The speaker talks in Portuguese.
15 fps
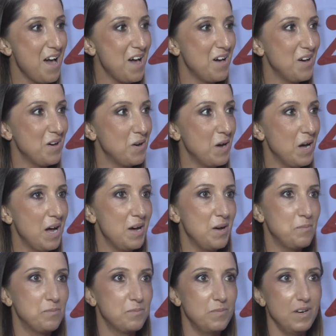
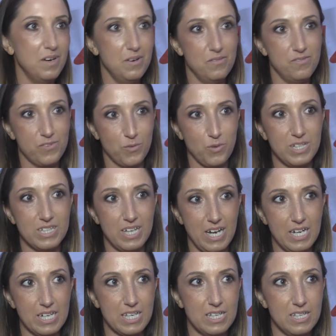a, a, a
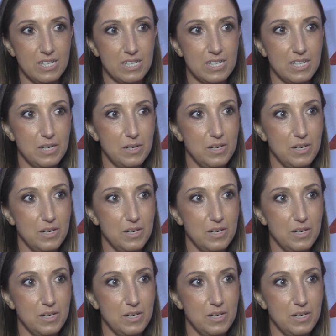frequentar e a, e